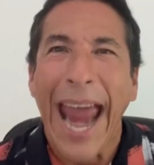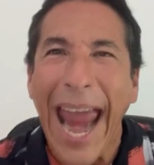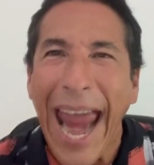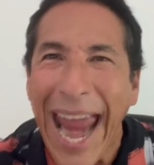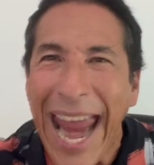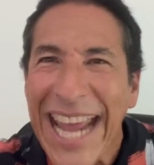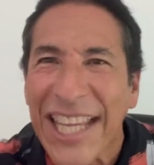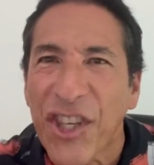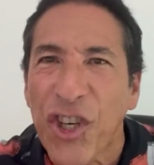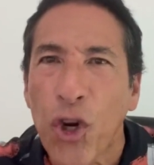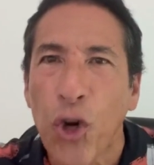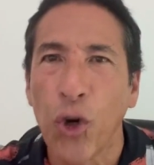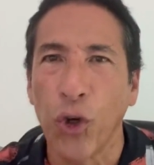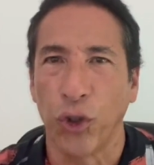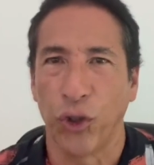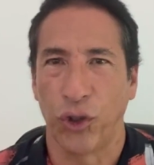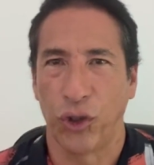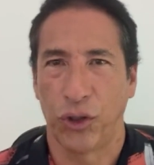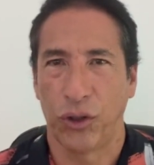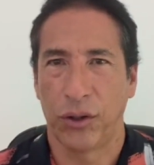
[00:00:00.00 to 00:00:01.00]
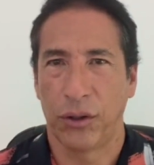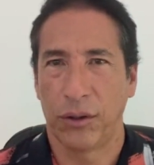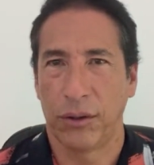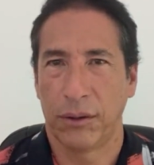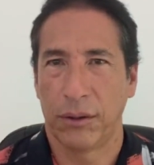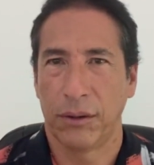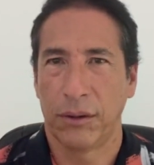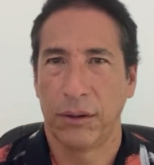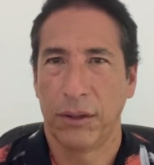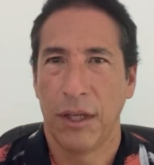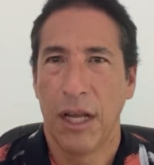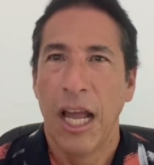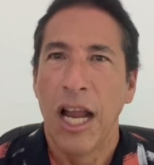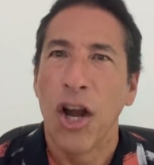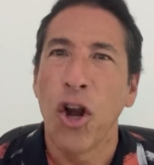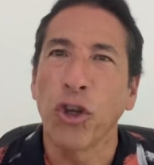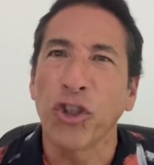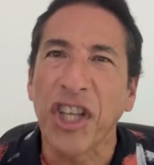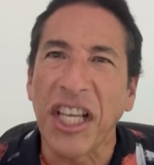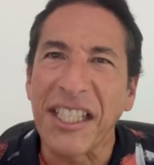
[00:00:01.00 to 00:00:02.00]
Ellos,
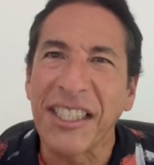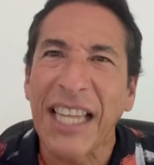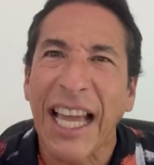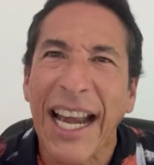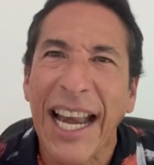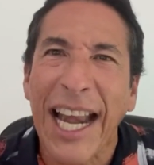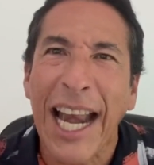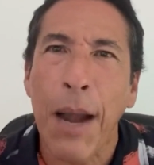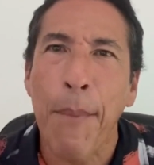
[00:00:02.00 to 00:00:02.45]
los que están en